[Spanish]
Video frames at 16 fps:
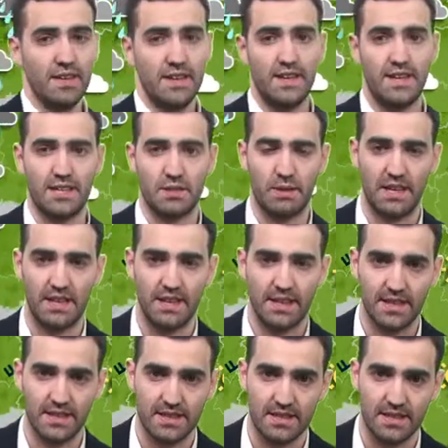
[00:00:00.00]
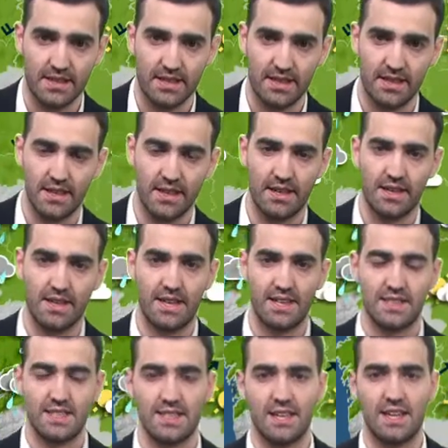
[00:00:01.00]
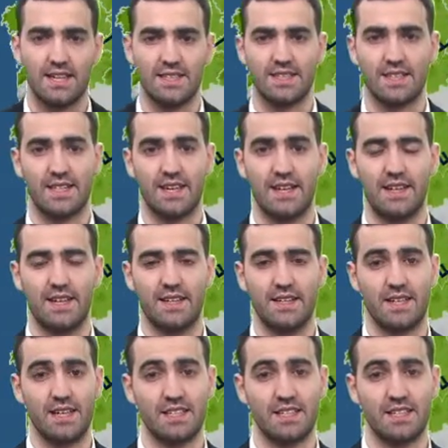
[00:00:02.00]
en las Baleares y en las Islas Canarias.